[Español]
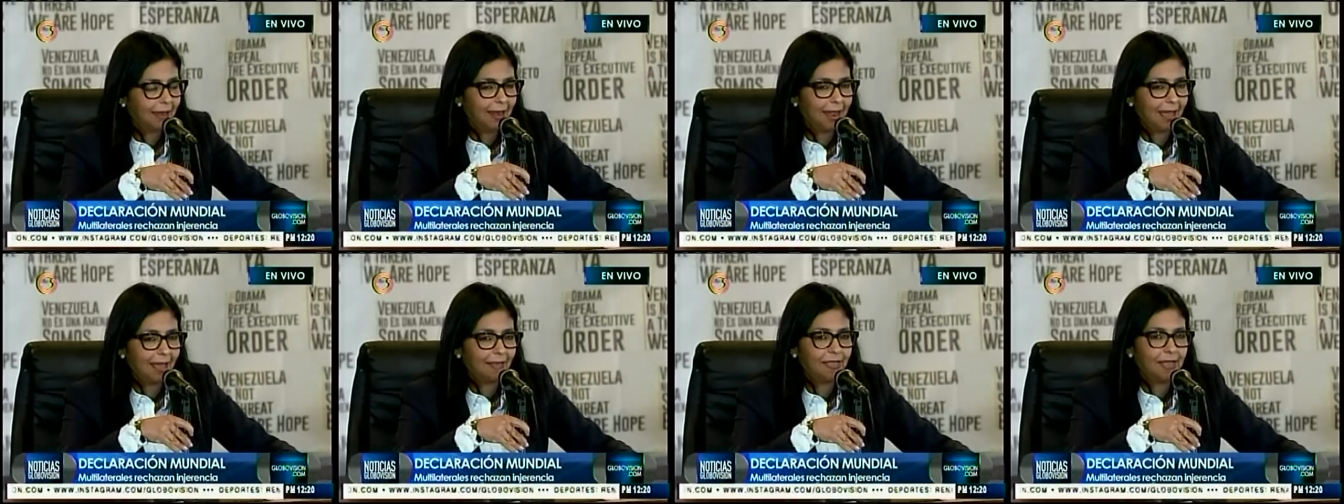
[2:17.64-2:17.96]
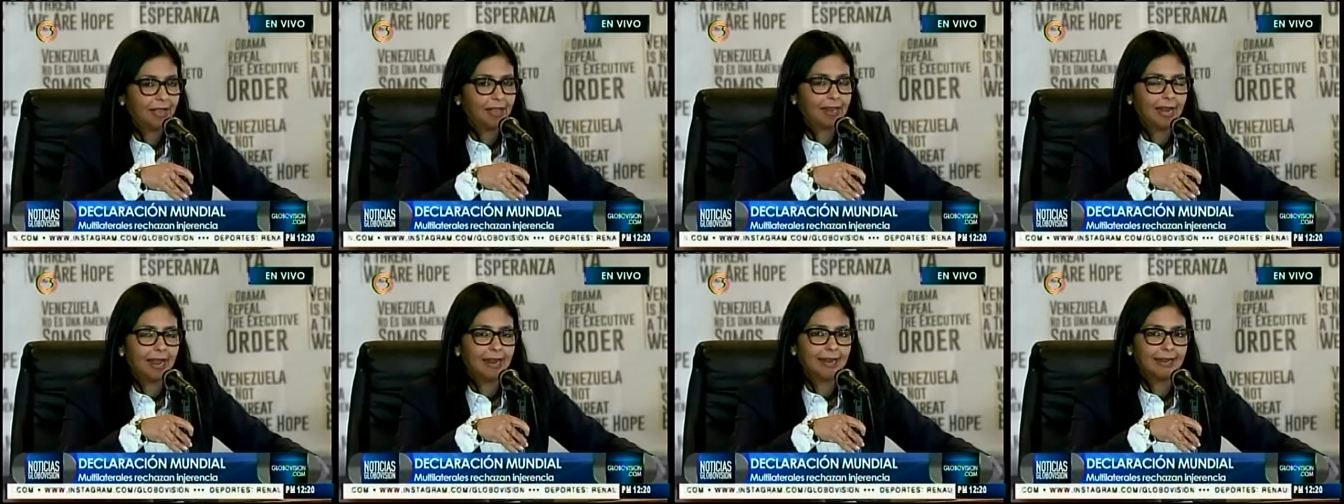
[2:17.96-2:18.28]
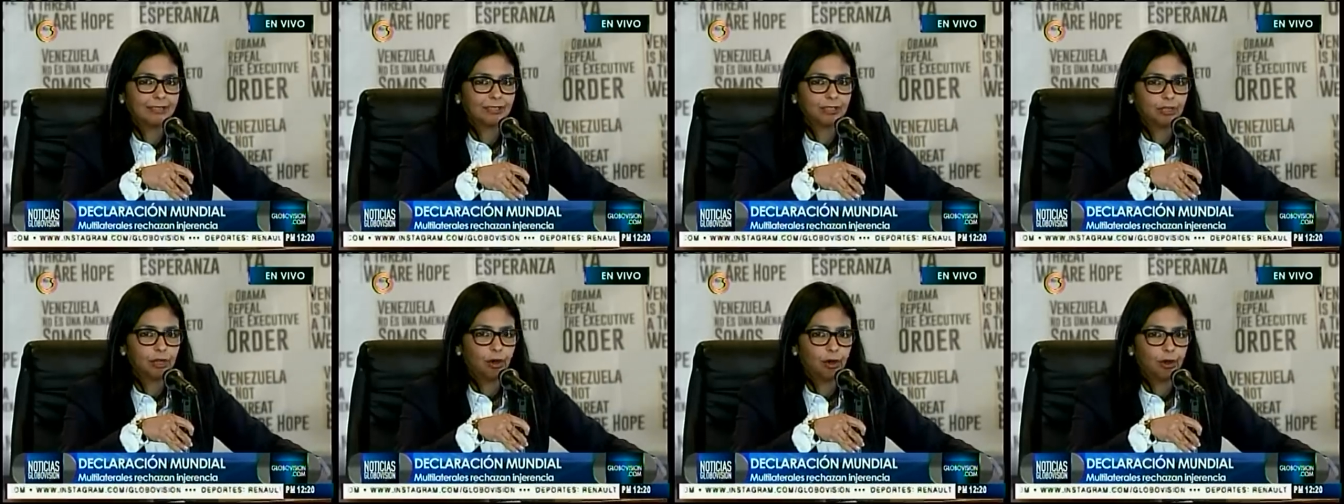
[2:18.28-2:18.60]
las
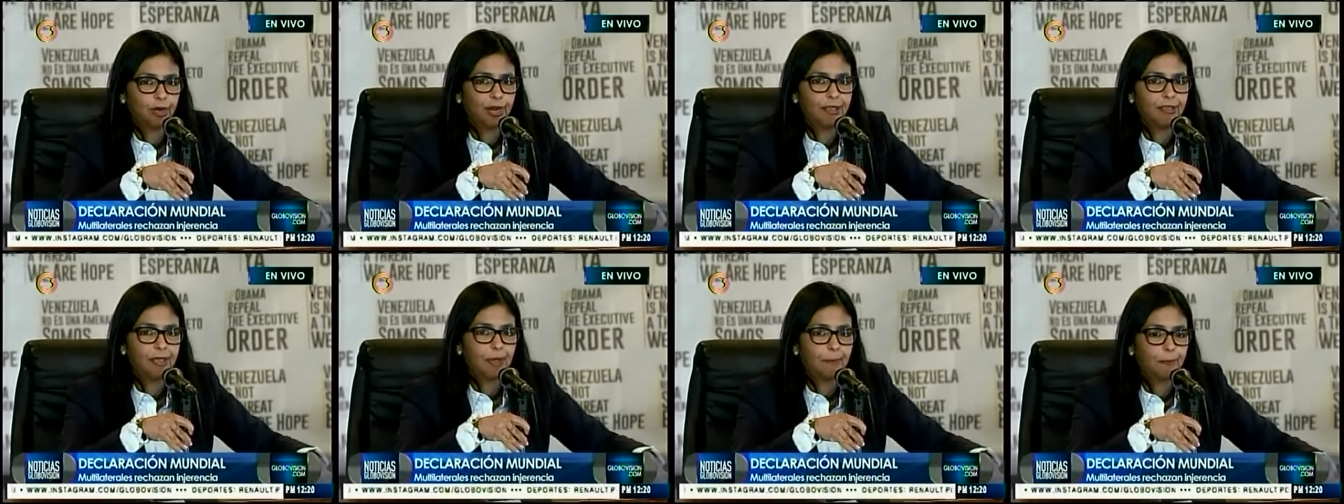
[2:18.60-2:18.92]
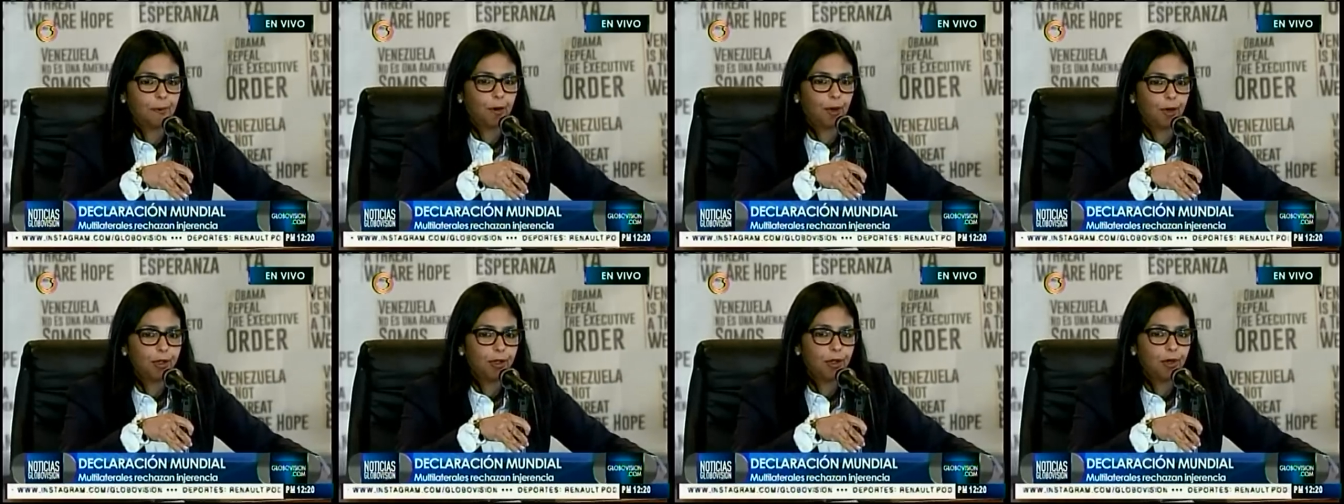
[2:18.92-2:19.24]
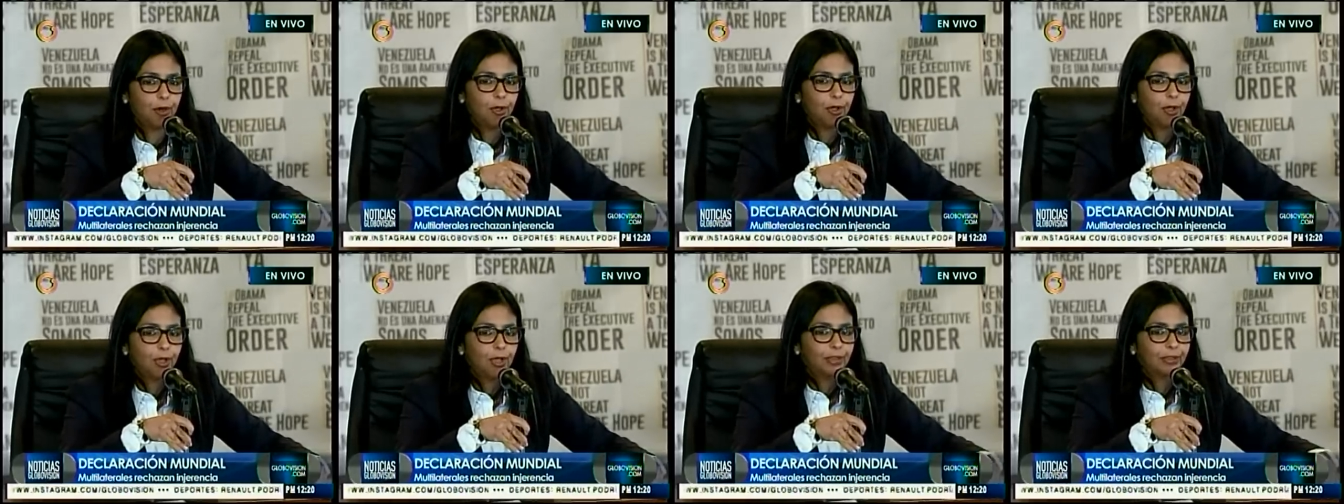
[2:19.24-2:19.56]
declaraciones de
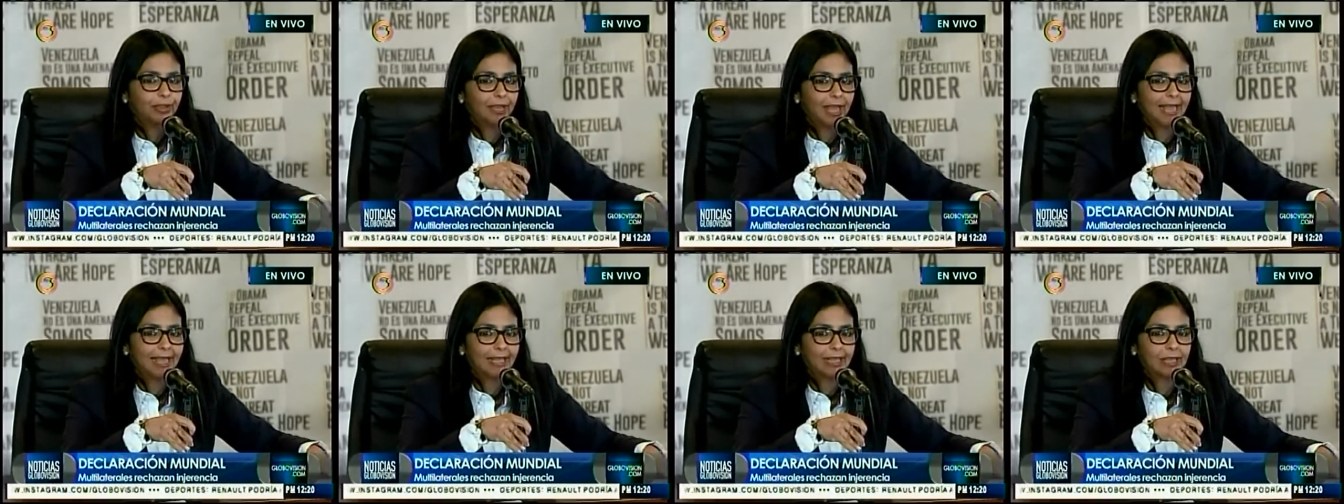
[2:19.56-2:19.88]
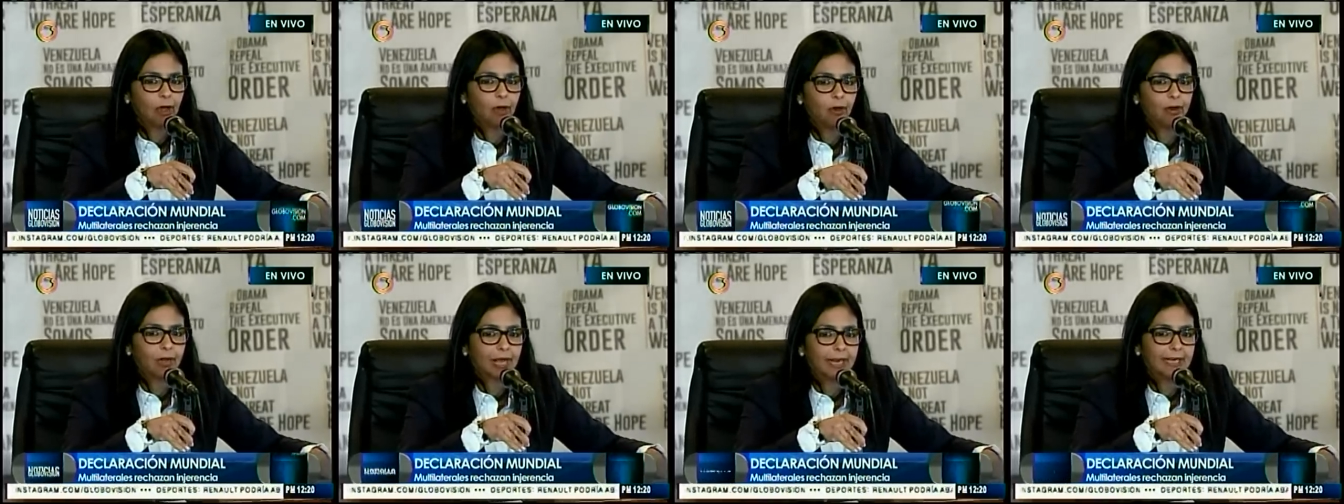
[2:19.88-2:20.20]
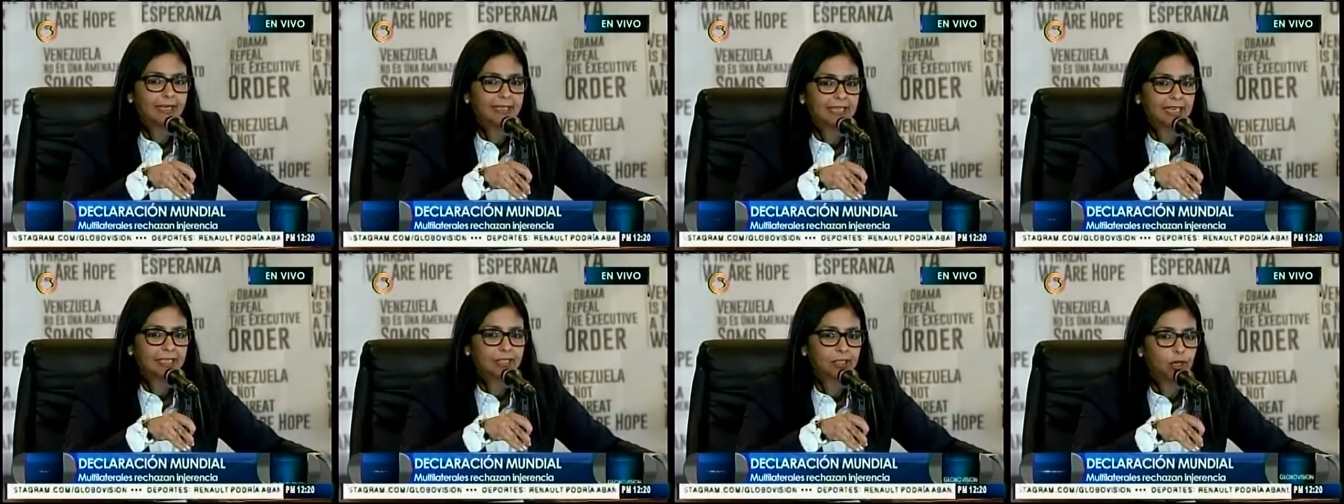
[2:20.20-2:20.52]
apoyo de estas
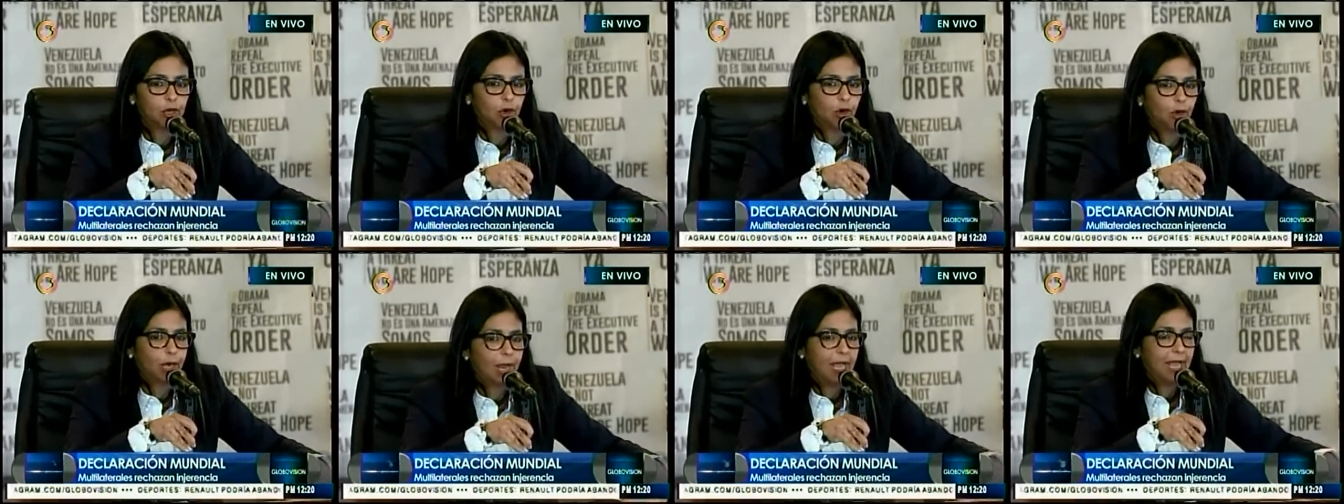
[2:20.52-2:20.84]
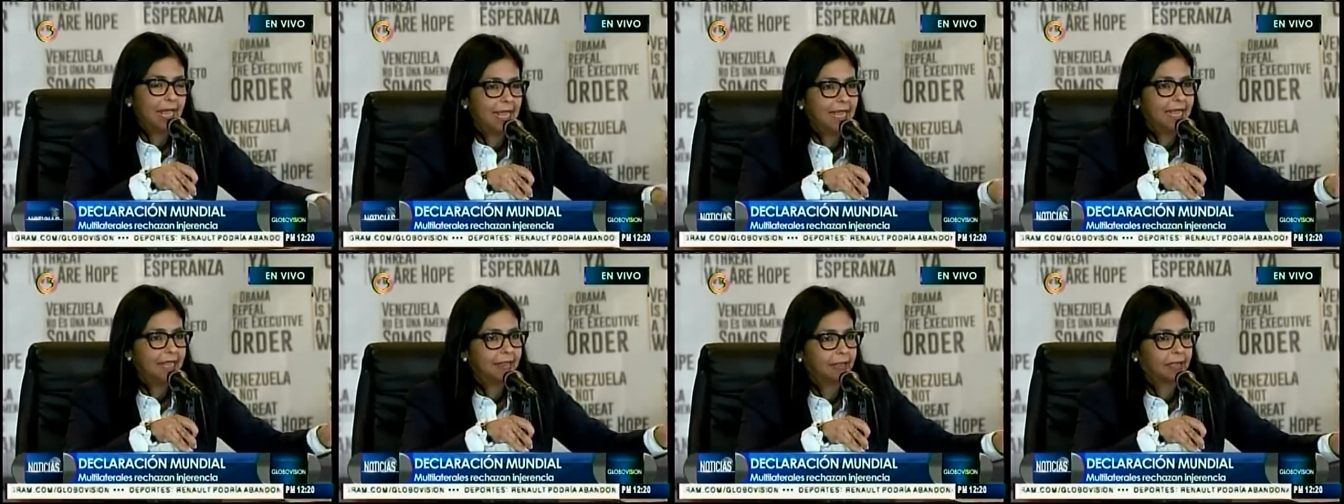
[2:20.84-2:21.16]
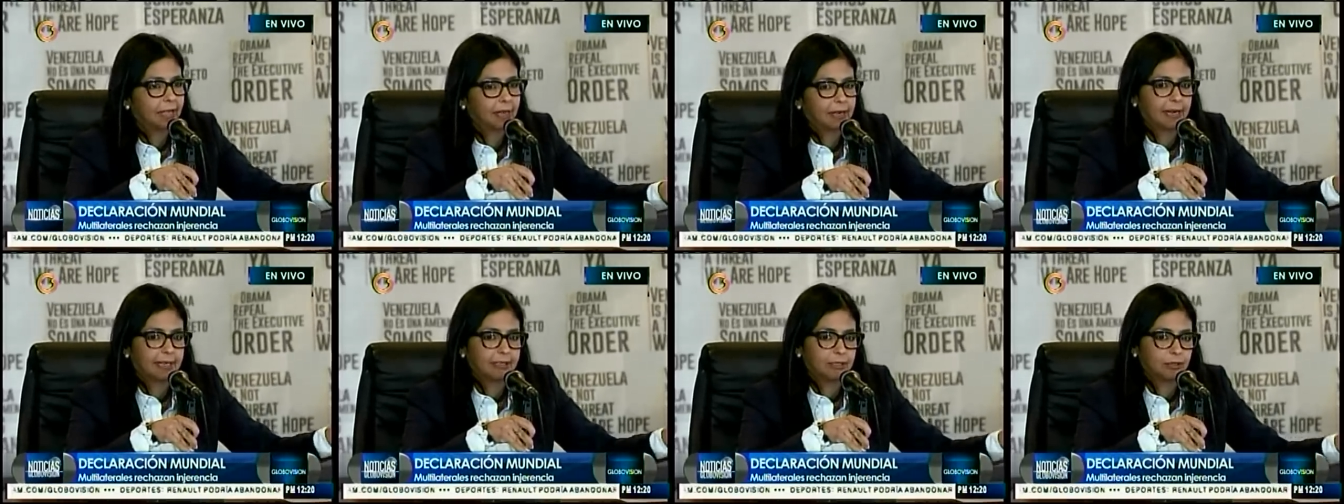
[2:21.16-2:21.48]
organizaciones
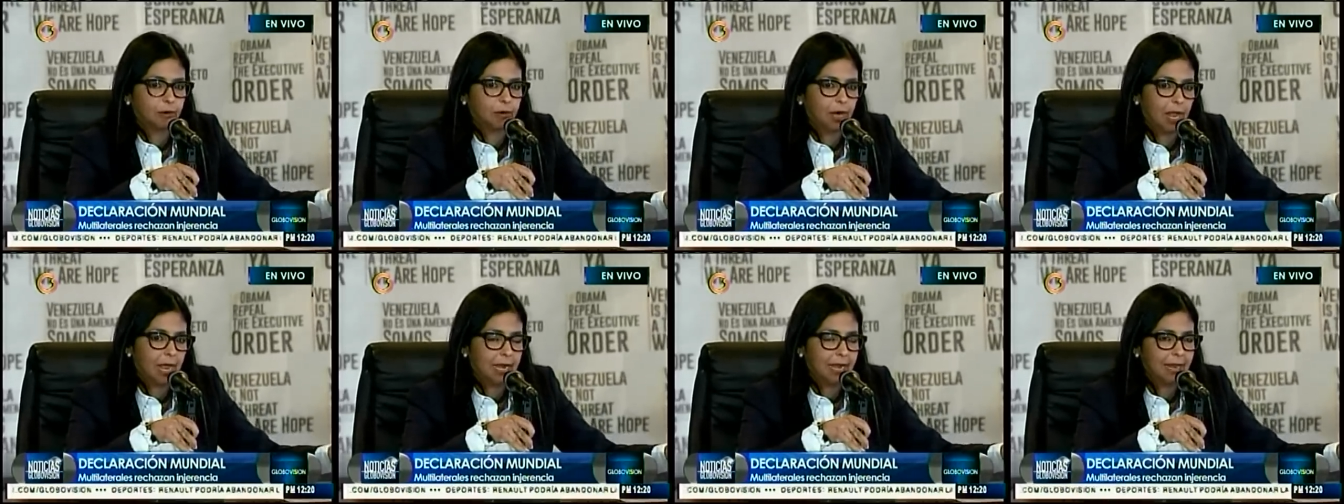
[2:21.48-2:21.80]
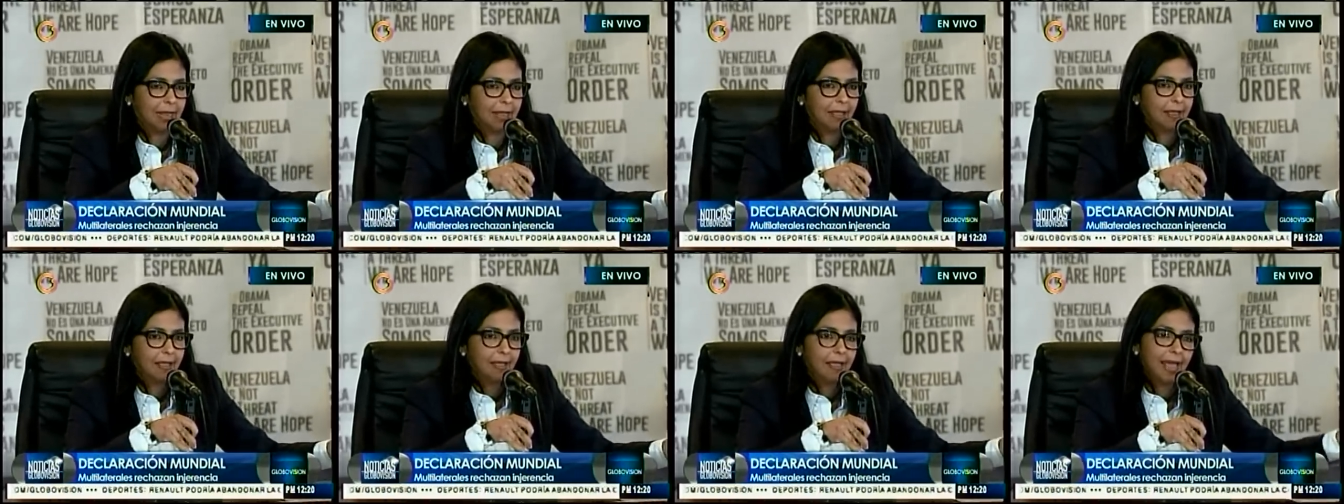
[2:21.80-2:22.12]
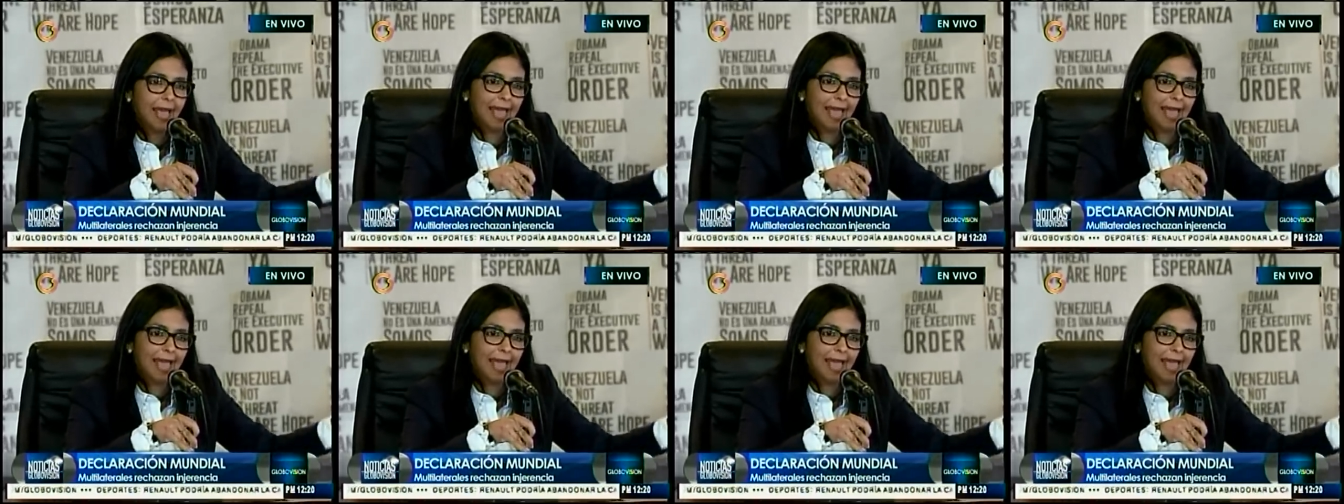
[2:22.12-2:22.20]
internacionales.